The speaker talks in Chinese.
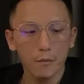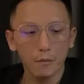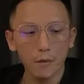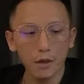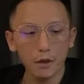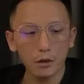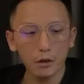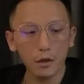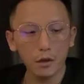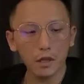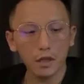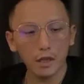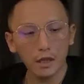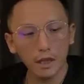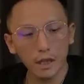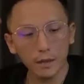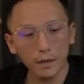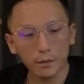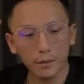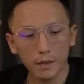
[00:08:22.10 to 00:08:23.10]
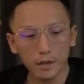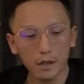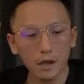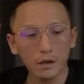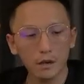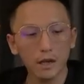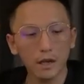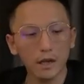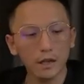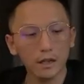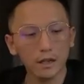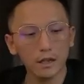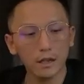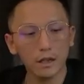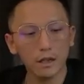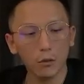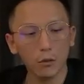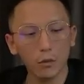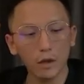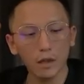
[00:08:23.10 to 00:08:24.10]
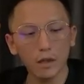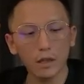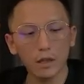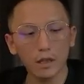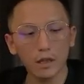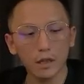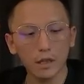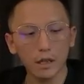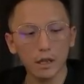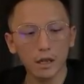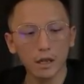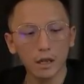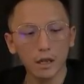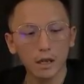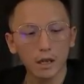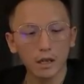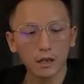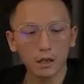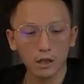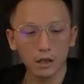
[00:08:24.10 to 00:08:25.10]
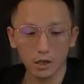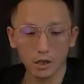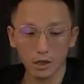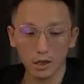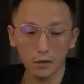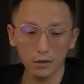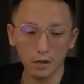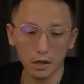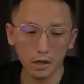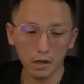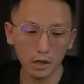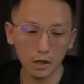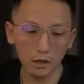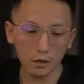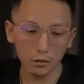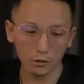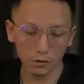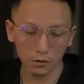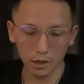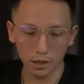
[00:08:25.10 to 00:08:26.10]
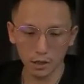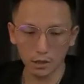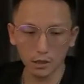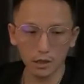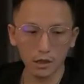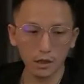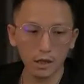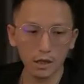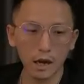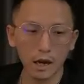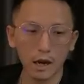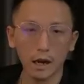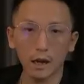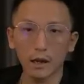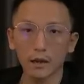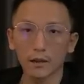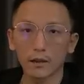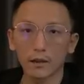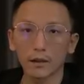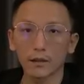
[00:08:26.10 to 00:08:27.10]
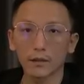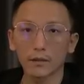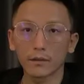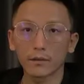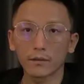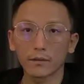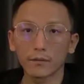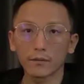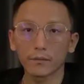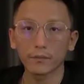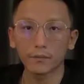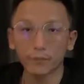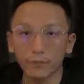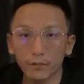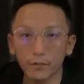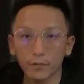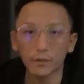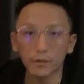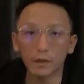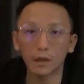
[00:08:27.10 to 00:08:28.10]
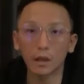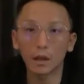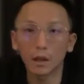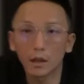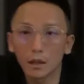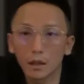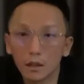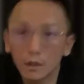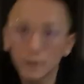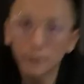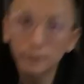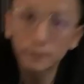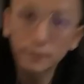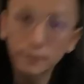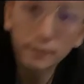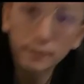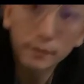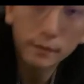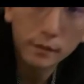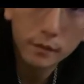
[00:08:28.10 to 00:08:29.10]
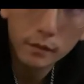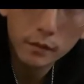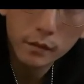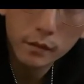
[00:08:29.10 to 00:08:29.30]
最后啊，是面试结束后的用户体验。面试结束，并不代表吸引牛人的过程结束。这里有个小技巧，